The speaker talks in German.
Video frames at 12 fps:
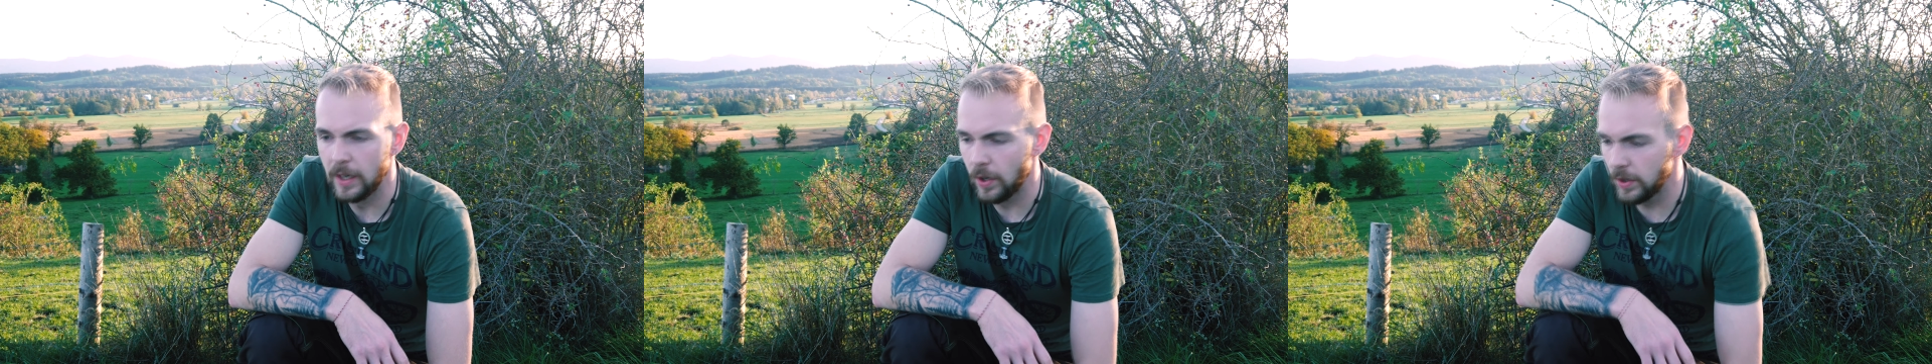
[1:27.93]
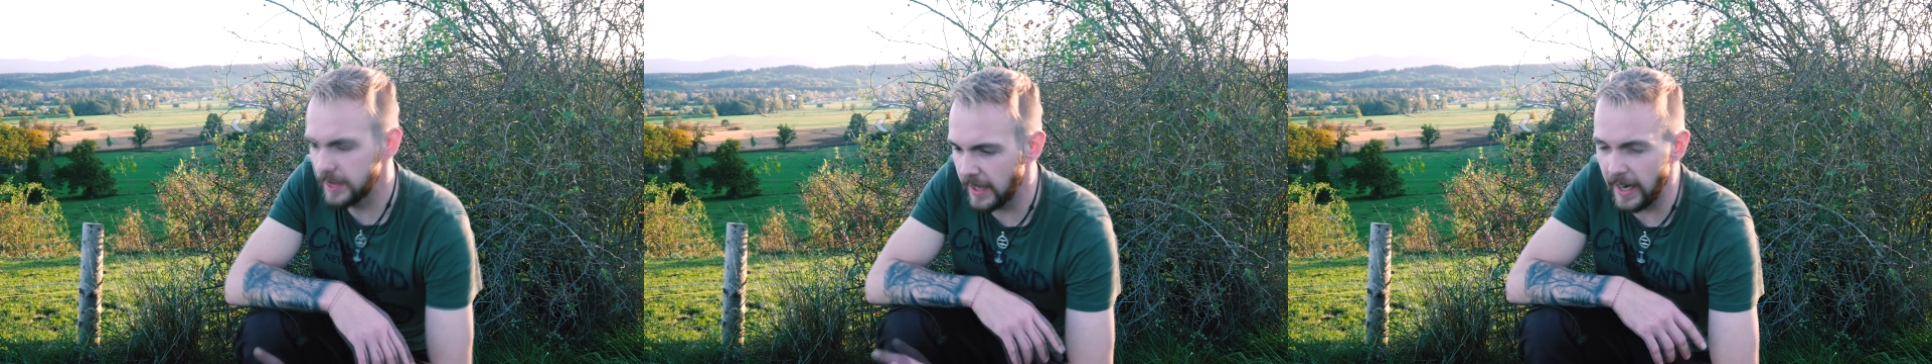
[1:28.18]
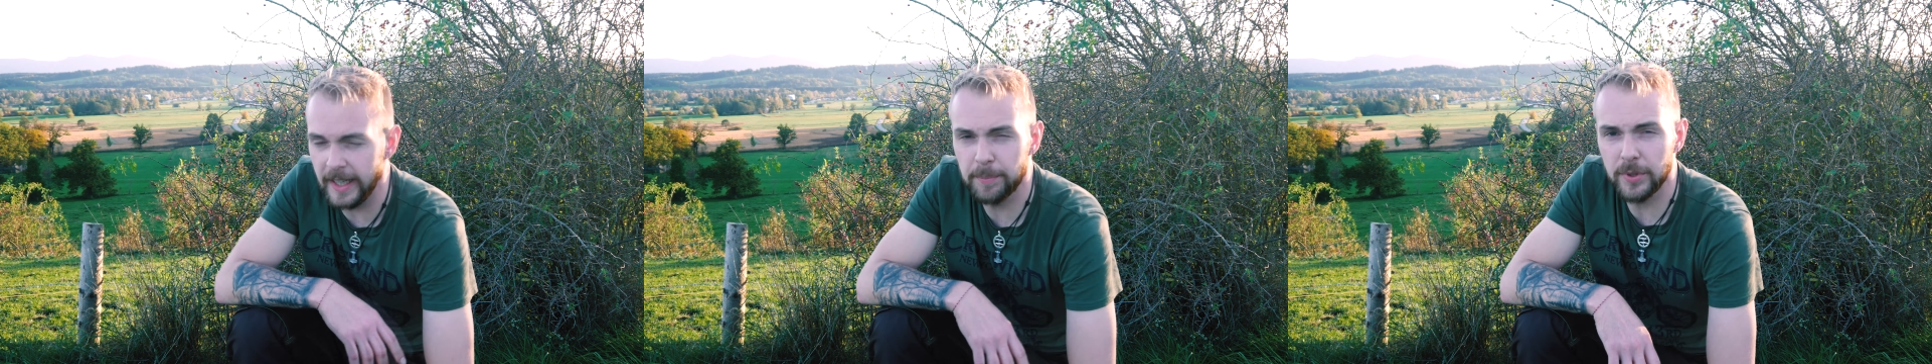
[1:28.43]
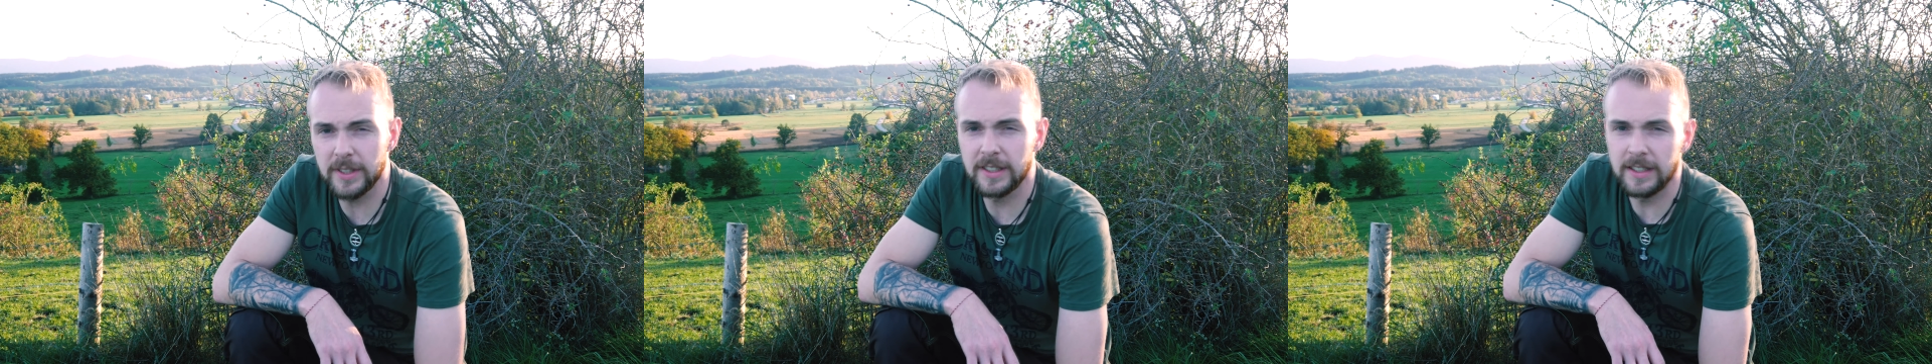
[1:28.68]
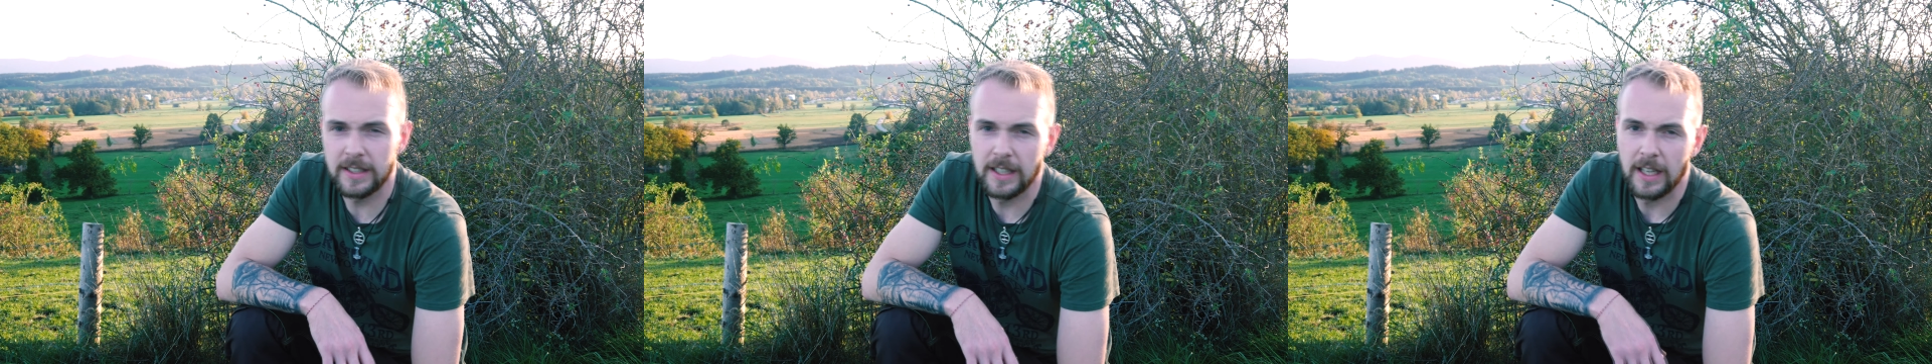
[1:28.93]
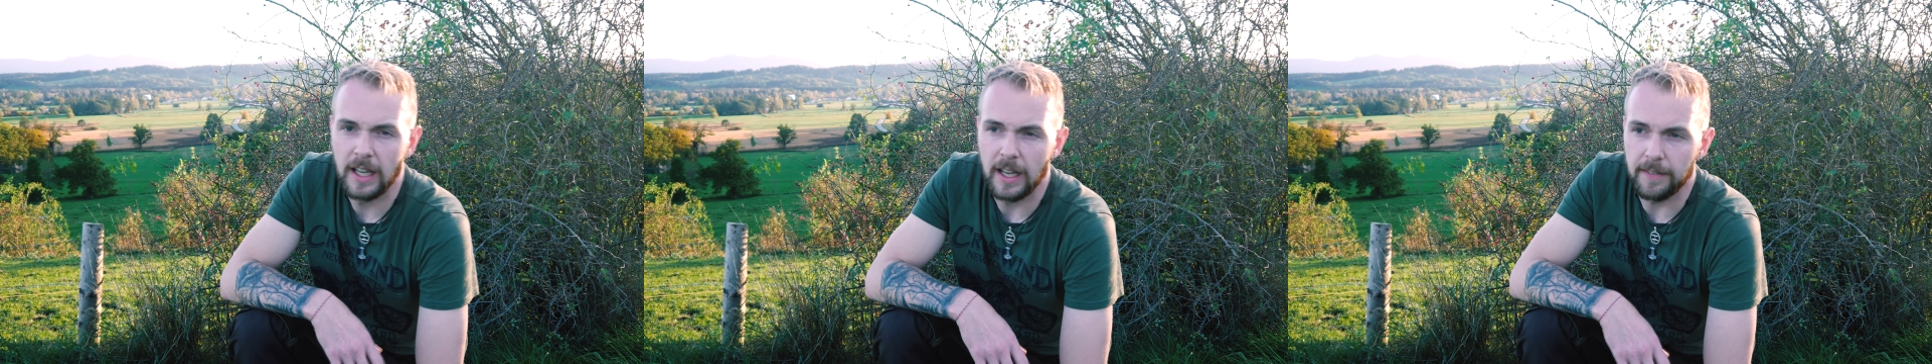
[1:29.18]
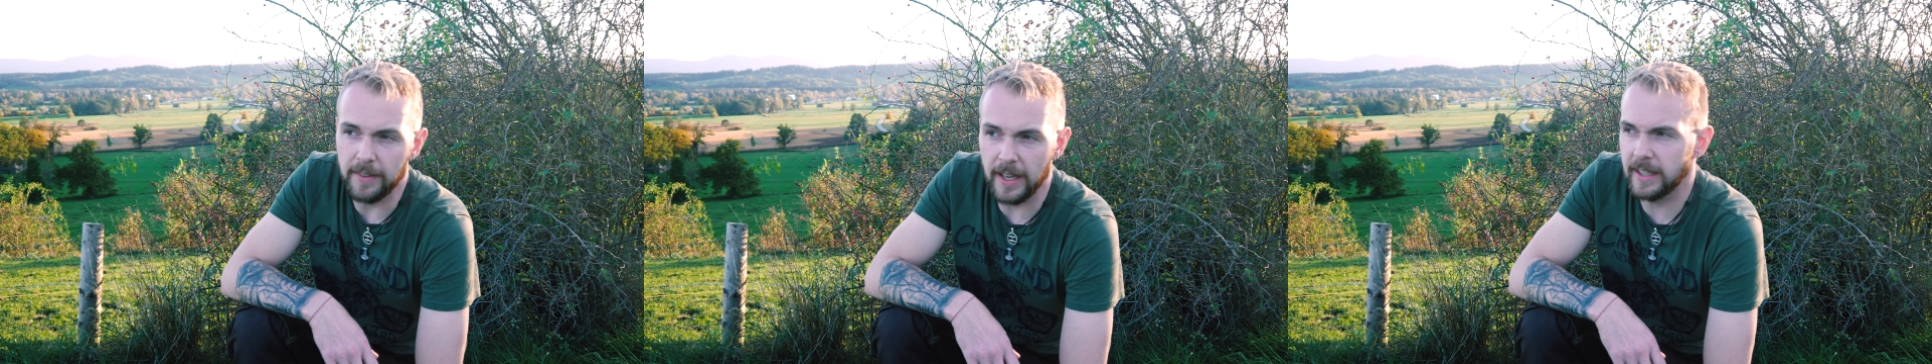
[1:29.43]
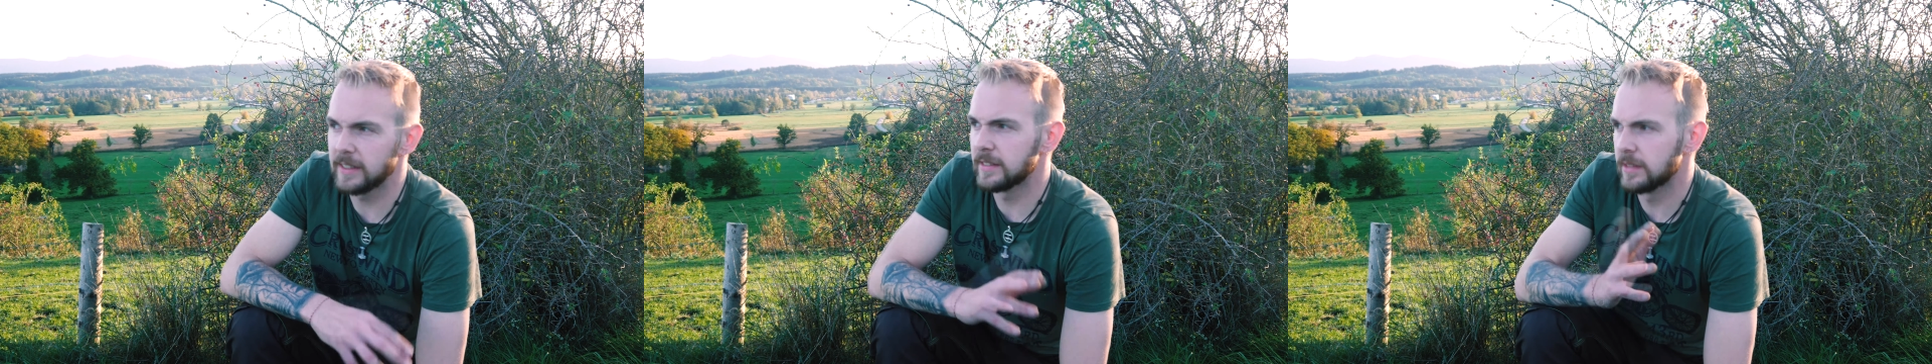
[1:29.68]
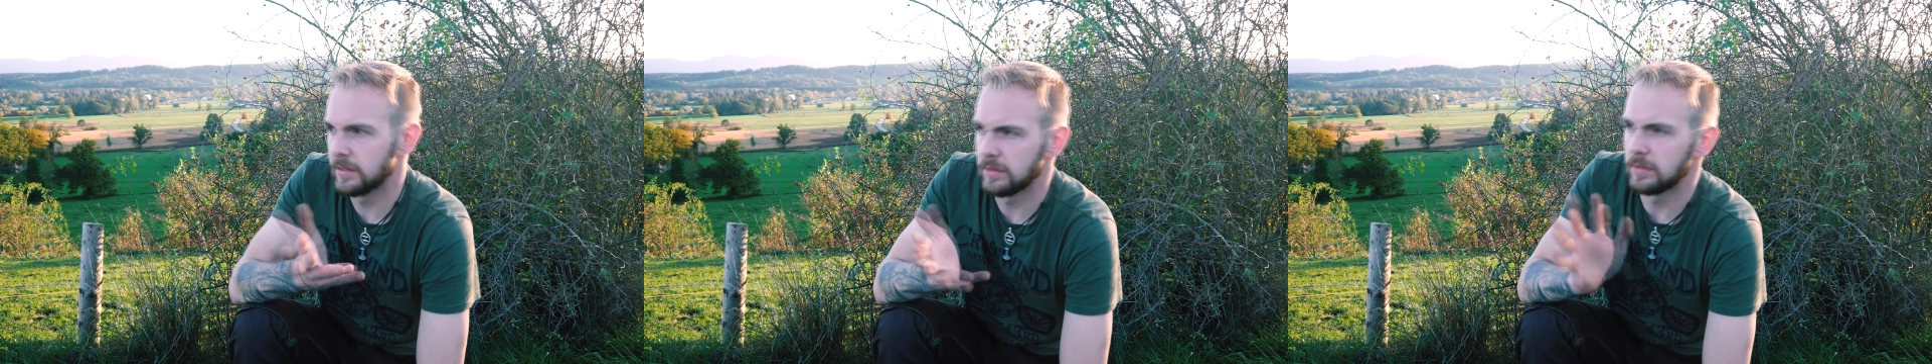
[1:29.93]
Und die Hagebutten werden